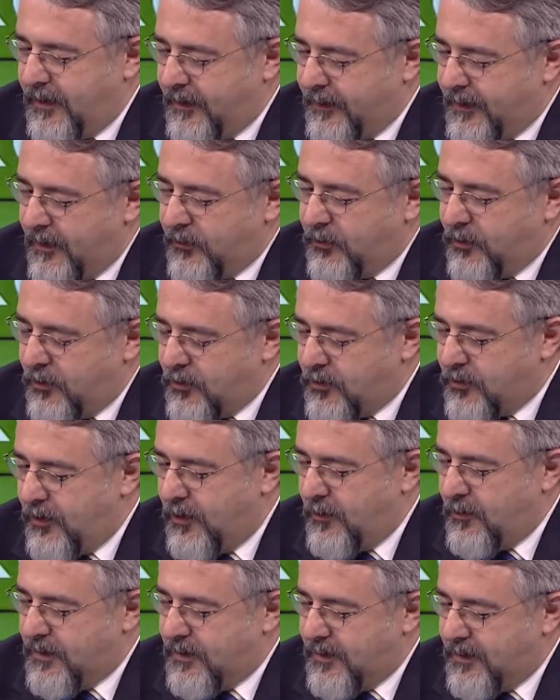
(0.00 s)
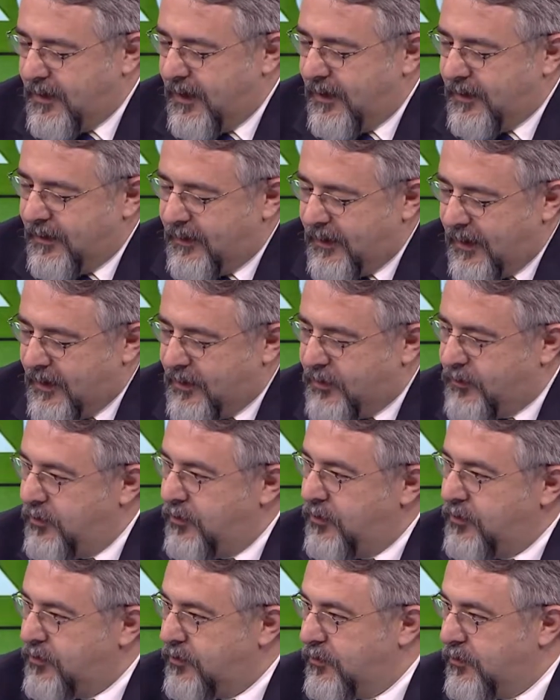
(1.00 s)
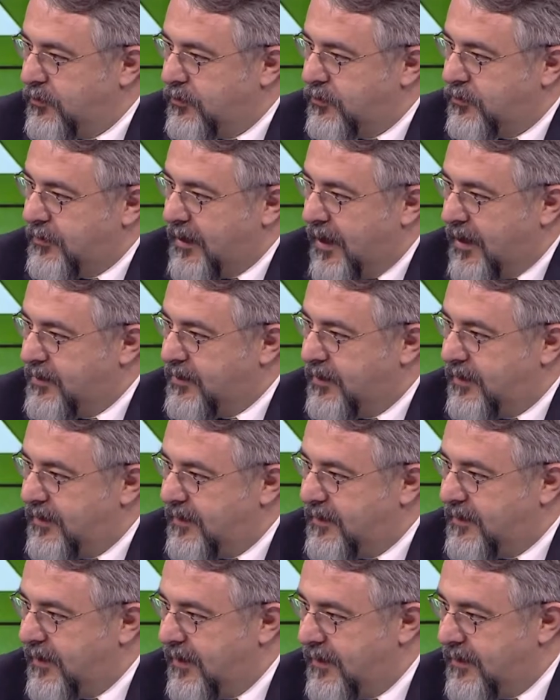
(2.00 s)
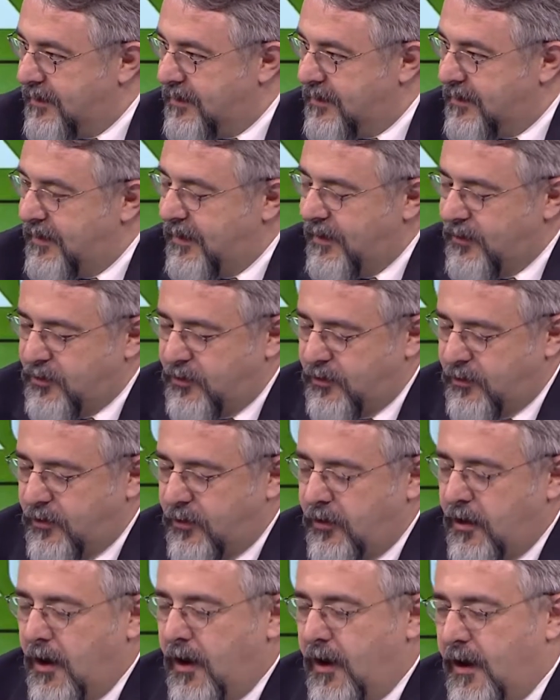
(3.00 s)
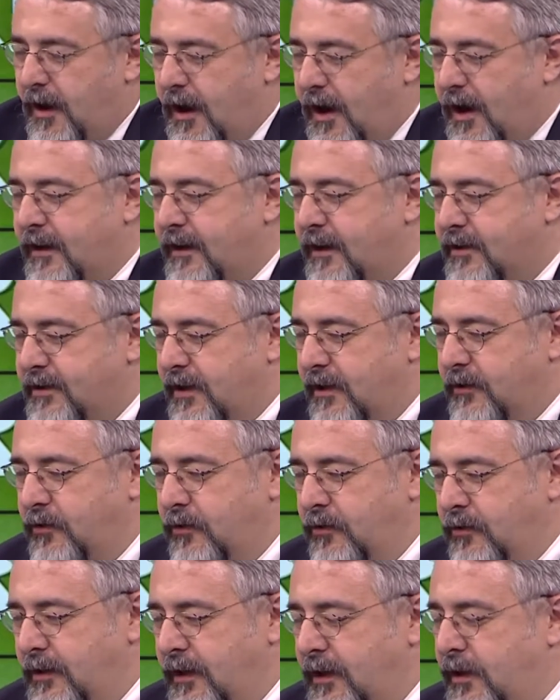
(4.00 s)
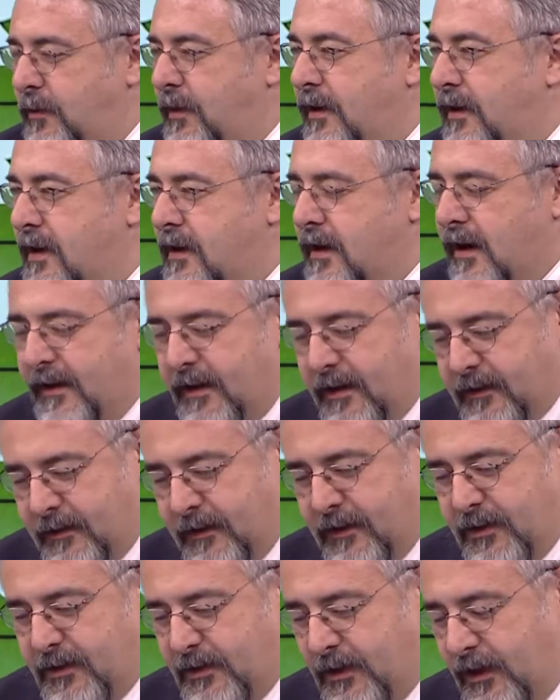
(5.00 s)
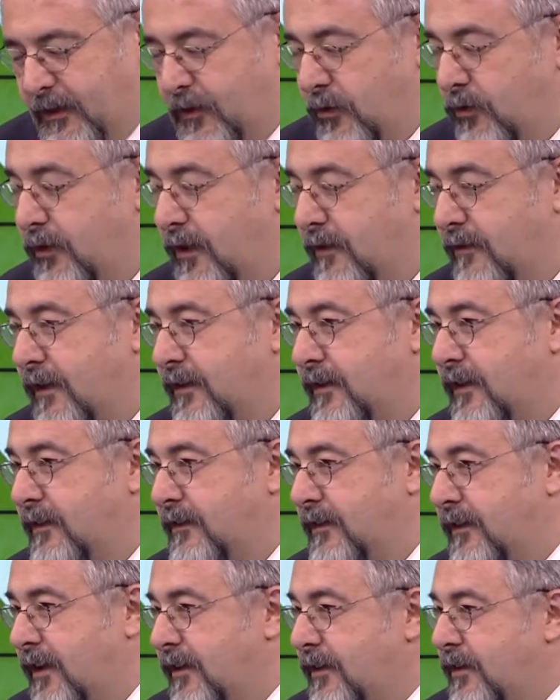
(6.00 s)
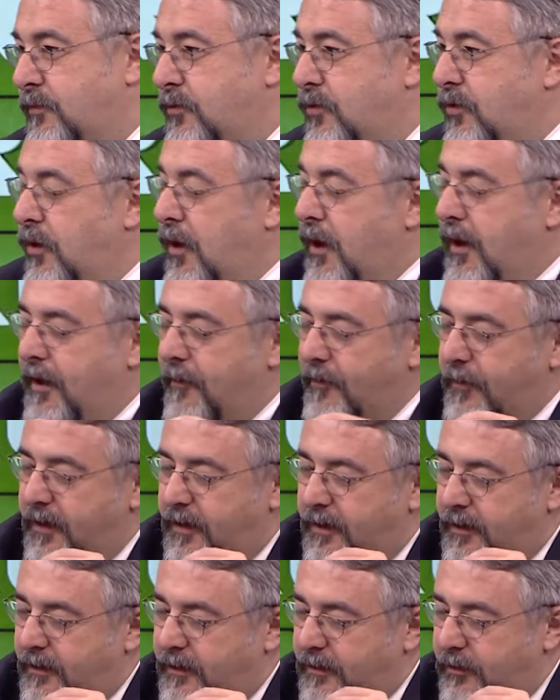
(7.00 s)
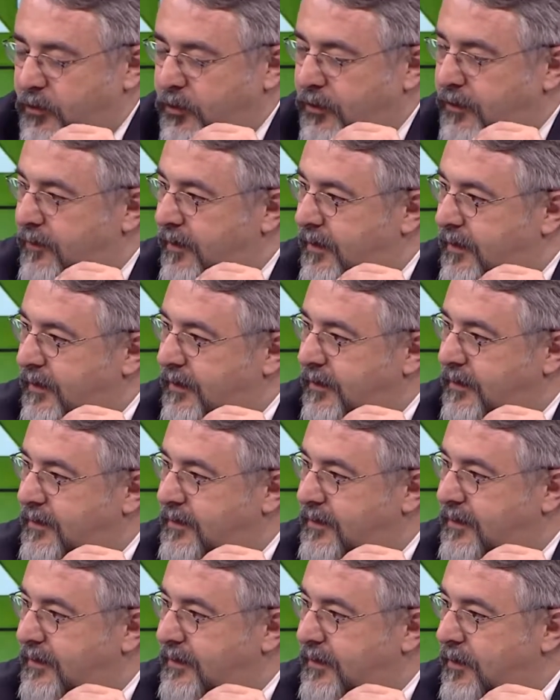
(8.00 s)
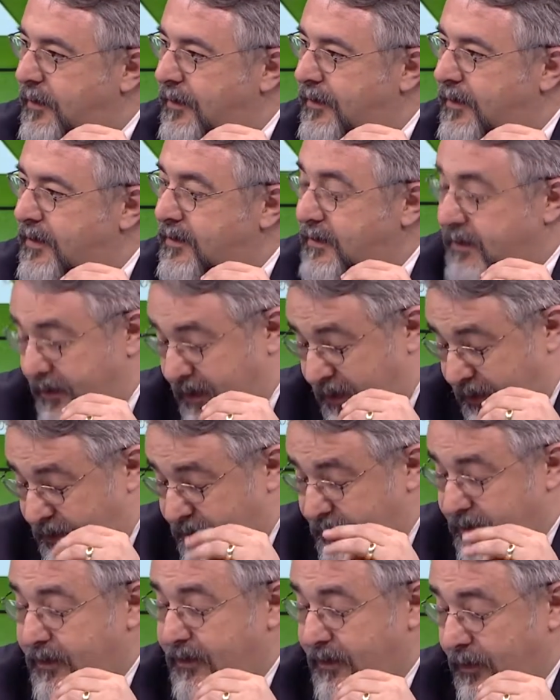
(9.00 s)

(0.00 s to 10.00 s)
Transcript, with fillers: Ne kadar doğru söylemişiz yani değiştiriyorsunuz tercih listelerinizi diye. Çünkü her geçen gün yeni bilgi kaynakları işte iki gün evvel yayınlanan da bu e, Ondan Üniveri sonra Sistem Endeksi değişti. değiştirdi.